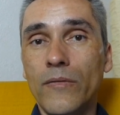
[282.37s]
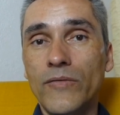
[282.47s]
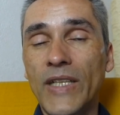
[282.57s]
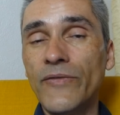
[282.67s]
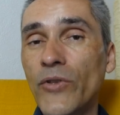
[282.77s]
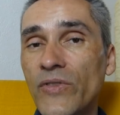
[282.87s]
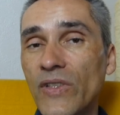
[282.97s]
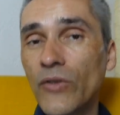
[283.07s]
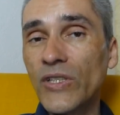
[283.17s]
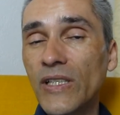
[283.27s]
Und dann
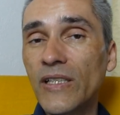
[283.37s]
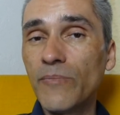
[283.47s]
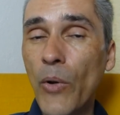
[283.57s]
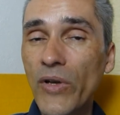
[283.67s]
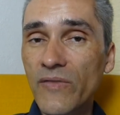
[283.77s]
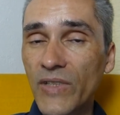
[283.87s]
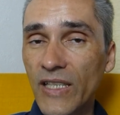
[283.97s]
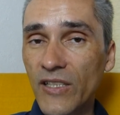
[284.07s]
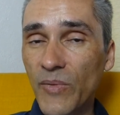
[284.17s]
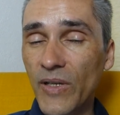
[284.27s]
würden auch die Börsen
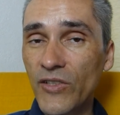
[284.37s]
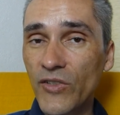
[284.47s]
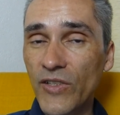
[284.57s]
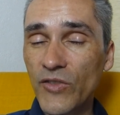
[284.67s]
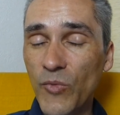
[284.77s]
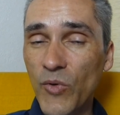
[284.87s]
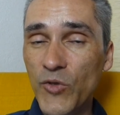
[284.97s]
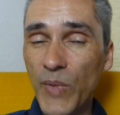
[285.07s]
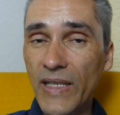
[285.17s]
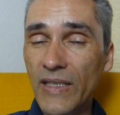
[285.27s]
wieder
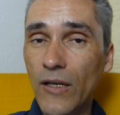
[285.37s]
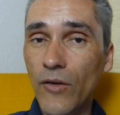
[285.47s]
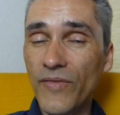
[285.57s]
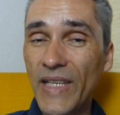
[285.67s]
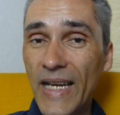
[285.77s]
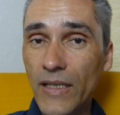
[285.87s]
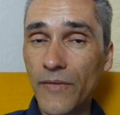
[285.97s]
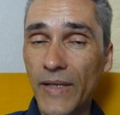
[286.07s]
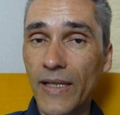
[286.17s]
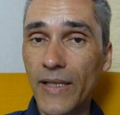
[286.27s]
entsprechend darauf
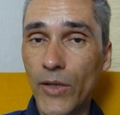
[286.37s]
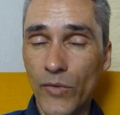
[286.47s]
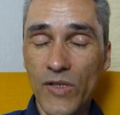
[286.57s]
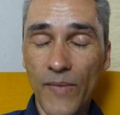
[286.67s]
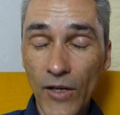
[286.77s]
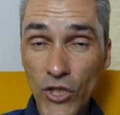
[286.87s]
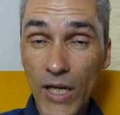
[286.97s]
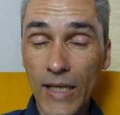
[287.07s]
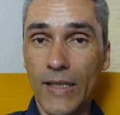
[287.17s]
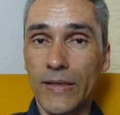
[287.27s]
negativ reagieren und zwar
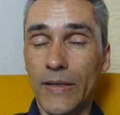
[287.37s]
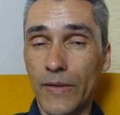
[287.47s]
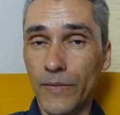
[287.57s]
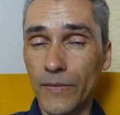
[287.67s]
schlagartig.